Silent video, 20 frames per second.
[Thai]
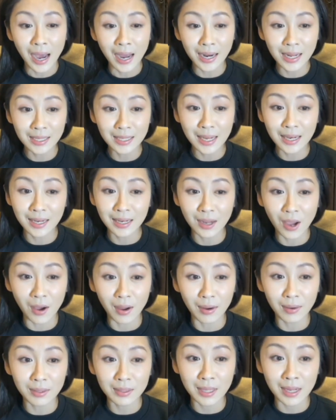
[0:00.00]
อันนี้ฉั
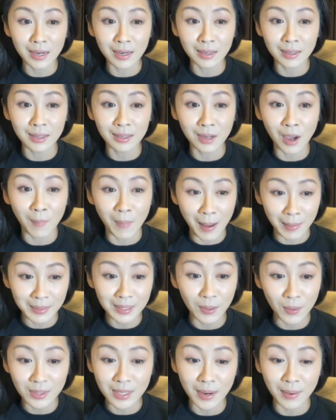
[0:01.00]
นยอมรับจ
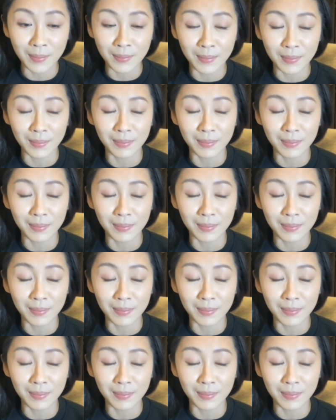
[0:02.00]
ริงว่าฉัน